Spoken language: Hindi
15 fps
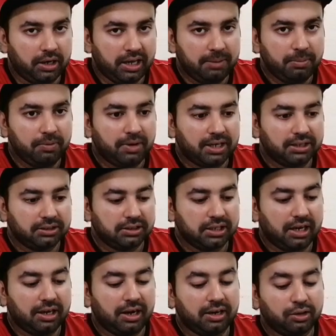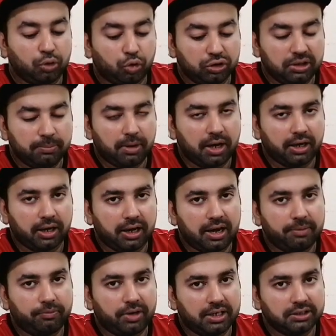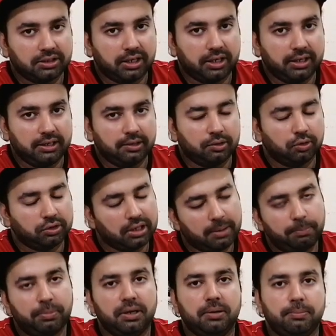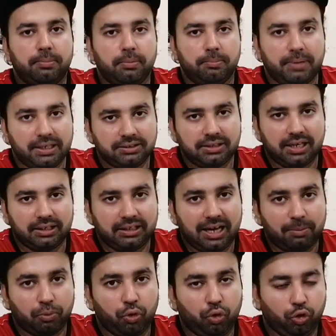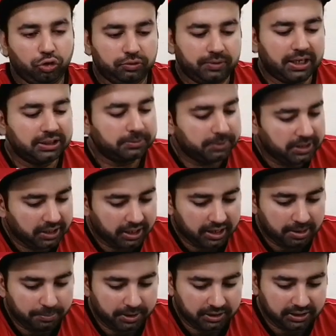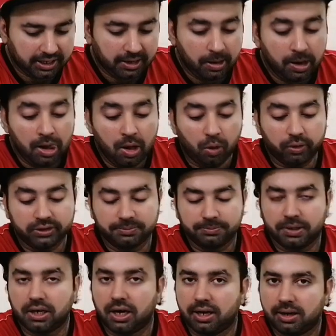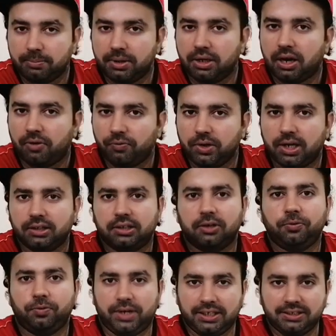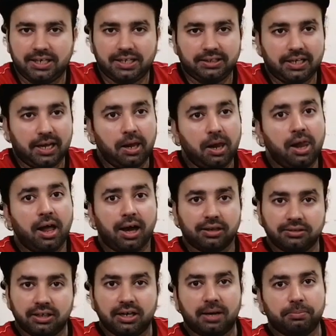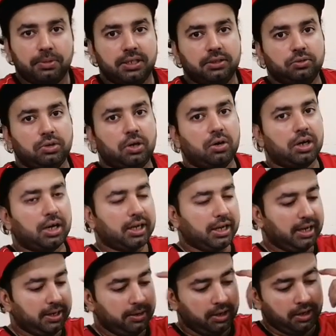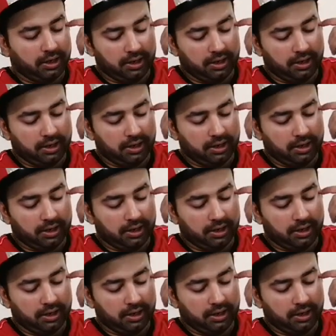नहीं भी वाश किया हर दो दिन बाद अगर आप वाश करें तो तब भी बेस्ट रहता है आपको रोज़ वाश भी नहीं करना पड़ता है और इसमें खाना भी काफ़ी हद तक फ्रेश रहता है अक्सर आपने सुना होगा कि